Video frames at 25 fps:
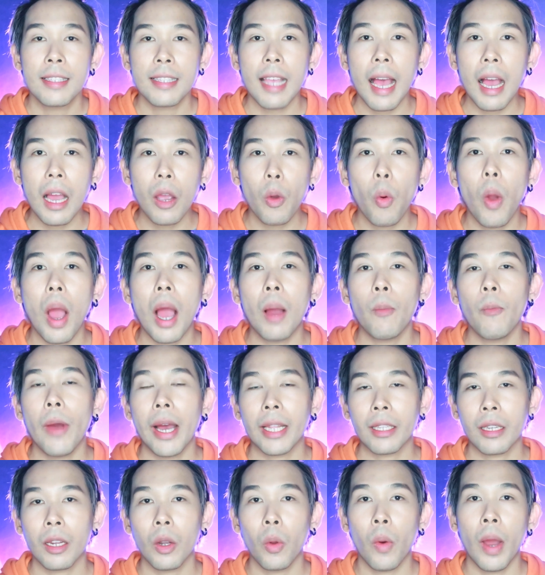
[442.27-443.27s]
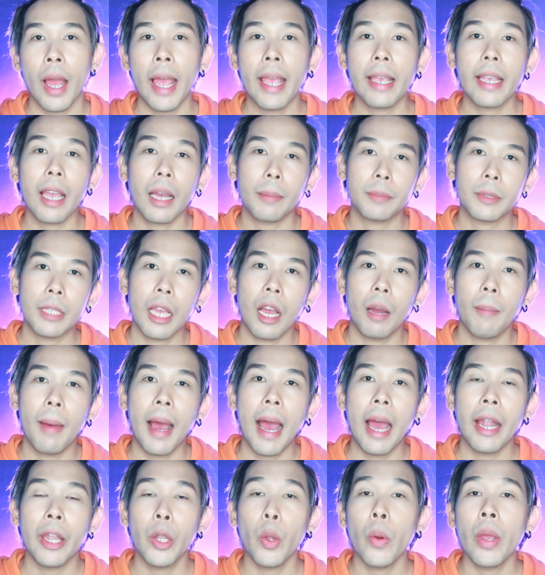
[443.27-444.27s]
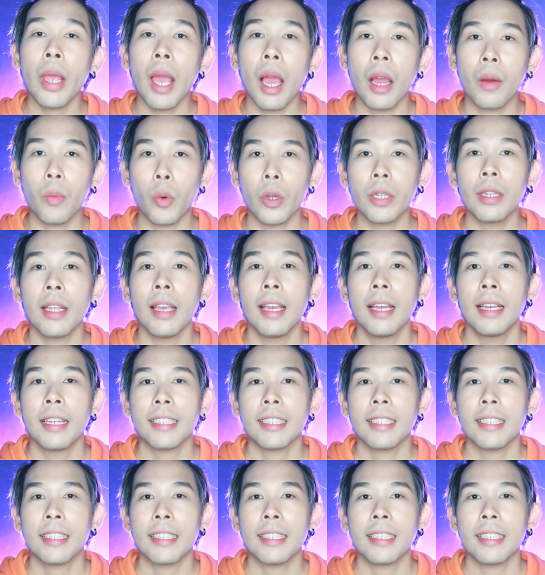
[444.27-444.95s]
สร้างความหวาดกลัวให้กับชาวบ้านด้วยอาวุธ